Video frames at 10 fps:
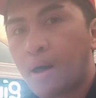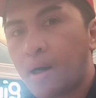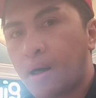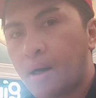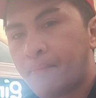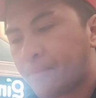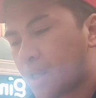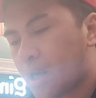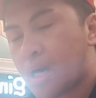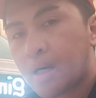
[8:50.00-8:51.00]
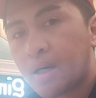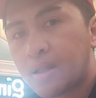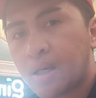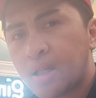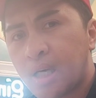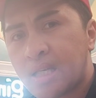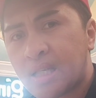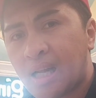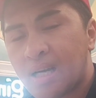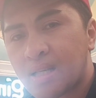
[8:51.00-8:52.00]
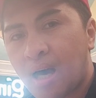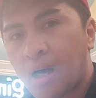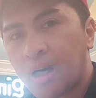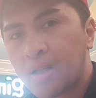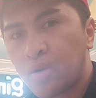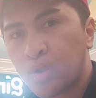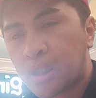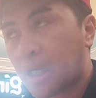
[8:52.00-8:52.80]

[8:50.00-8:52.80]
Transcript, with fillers: mga ganyan easy lang sa akin yung